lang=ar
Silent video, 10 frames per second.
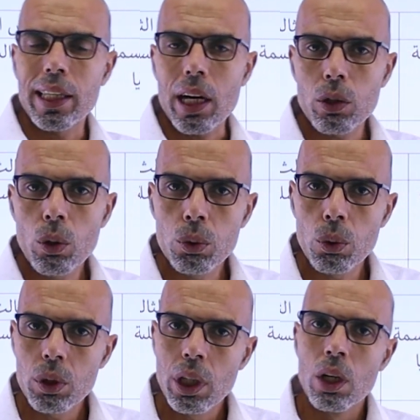كثيرات
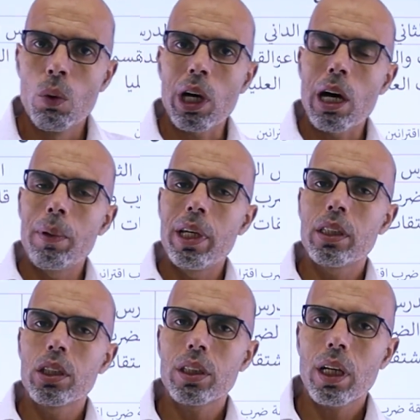الحدود
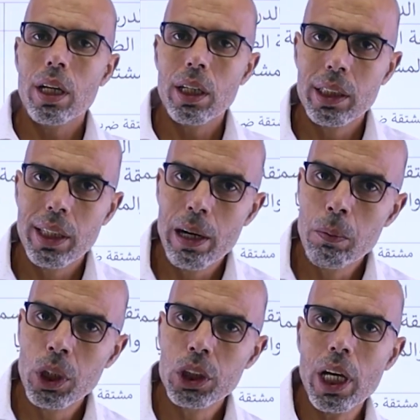وقابليه اشتقاق الاقتران
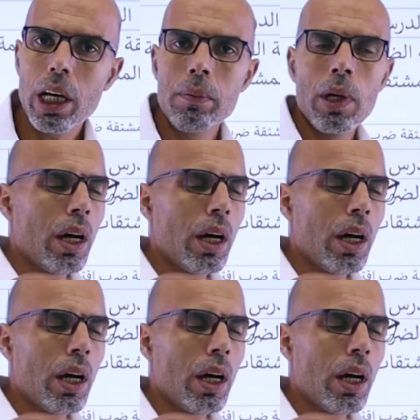المتشعب،